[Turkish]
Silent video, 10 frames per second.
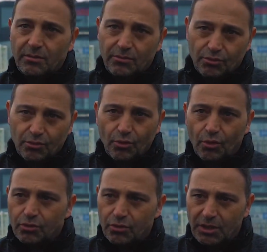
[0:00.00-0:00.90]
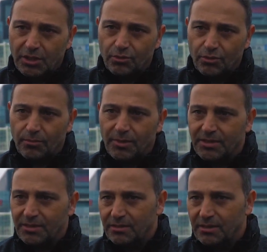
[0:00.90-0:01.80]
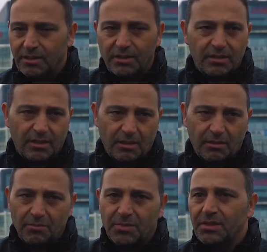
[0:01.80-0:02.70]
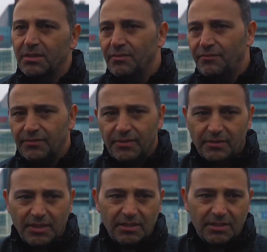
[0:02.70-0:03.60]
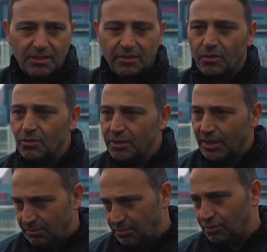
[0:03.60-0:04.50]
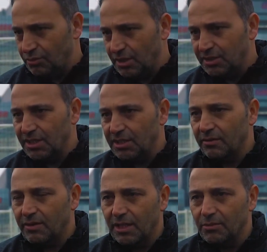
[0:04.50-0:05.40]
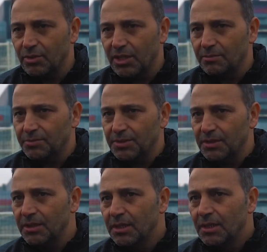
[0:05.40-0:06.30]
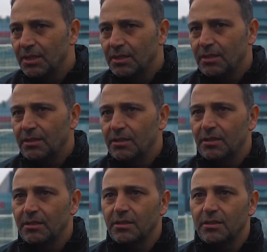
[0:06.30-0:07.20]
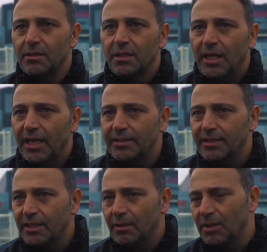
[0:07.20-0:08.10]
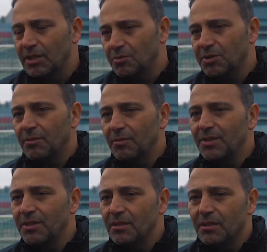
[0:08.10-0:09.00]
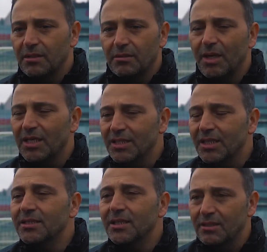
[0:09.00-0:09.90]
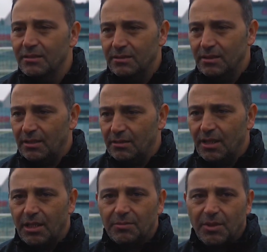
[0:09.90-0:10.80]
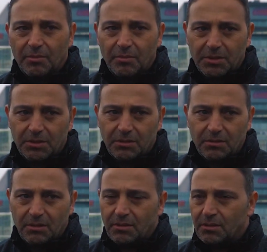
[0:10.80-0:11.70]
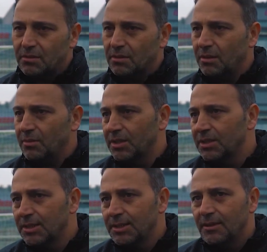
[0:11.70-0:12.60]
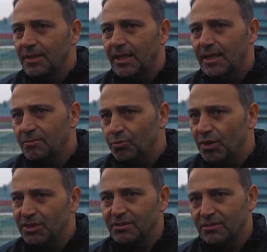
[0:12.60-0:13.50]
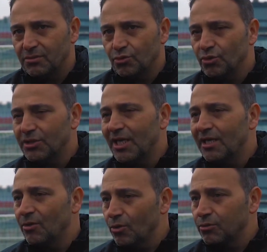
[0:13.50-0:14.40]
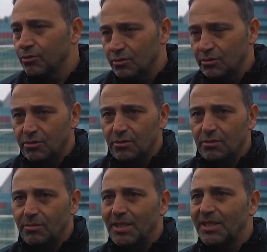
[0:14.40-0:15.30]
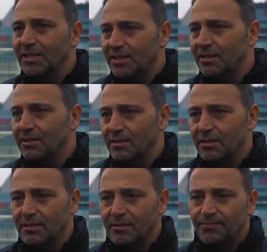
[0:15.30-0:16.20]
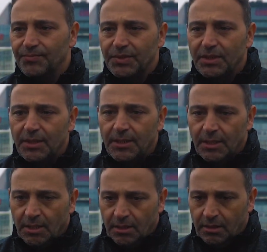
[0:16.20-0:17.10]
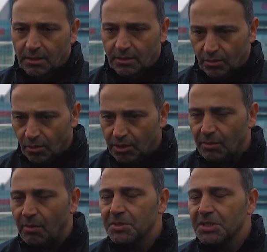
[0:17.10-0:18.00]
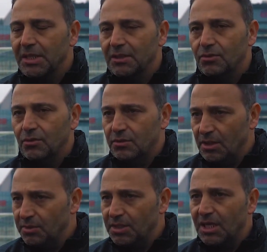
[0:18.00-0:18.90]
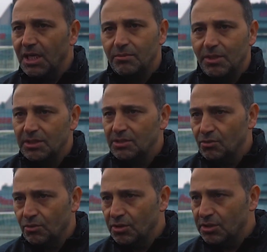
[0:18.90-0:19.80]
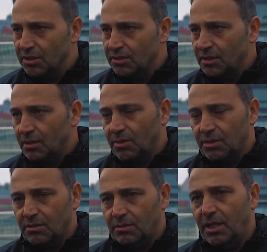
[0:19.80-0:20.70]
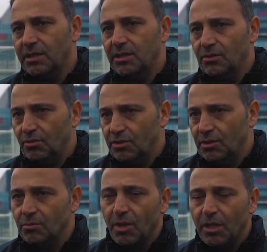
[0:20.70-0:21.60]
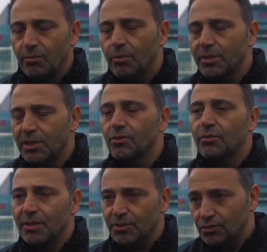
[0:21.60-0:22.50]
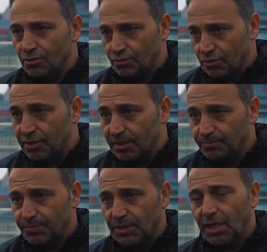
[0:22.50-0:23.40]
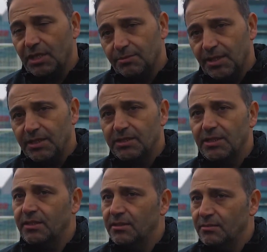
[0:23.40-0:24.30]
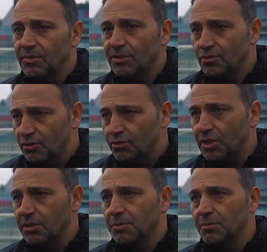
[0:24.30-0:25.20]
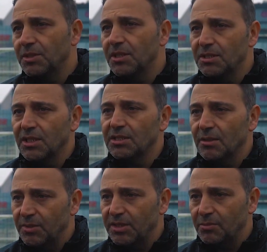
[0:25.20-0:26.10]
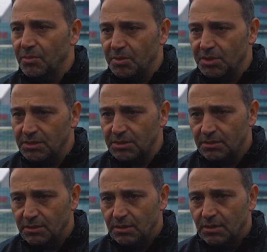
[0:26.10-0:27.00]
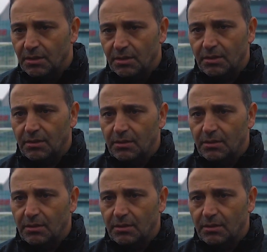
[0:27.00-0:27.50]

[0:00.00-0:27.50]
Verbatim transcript: uzun yolculuklar oluyor bazen. E, rakam e, e, değişikliği oluyor. Yani bir sürü etkenler var. Yani bunlar hepsi e, etken ama hiçbir zaman bir e, mazeret değil. Yani galip gelmemek için. E, ama her puanın çok değerli olduğunu e, bilerekten e, oynamamız gerekiyor. Tabii ki galibiyet için oynayacağız ama her şeyden önce de mağlup olmadan dönmek istiyoruz oradan galip gelirsek biraz önce söylediğim gibi değişik hesaplar yapabiliriz. E,